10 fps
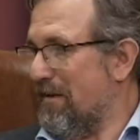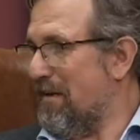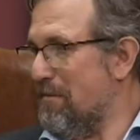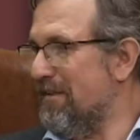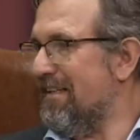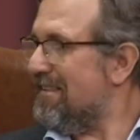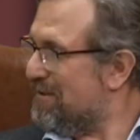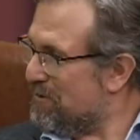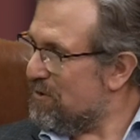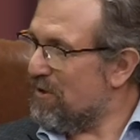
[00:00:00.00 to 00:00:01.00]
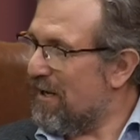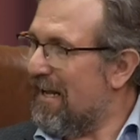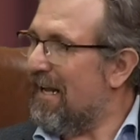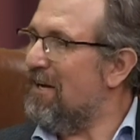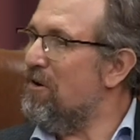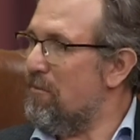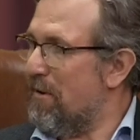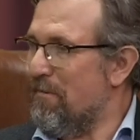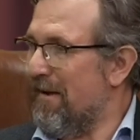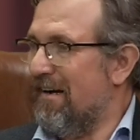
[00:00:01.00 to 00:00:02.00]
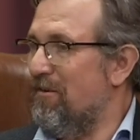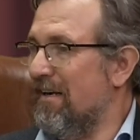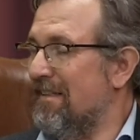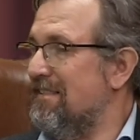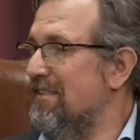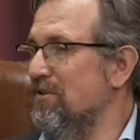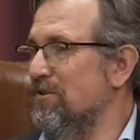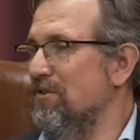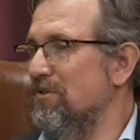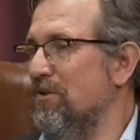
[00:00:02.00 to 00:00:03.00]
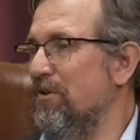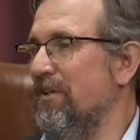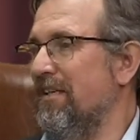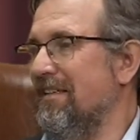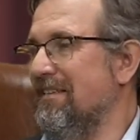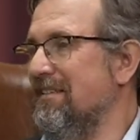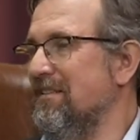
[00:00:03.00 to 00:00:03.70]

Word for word: verdaderamente le hace honor al nombre mega, va creciendo todos los días.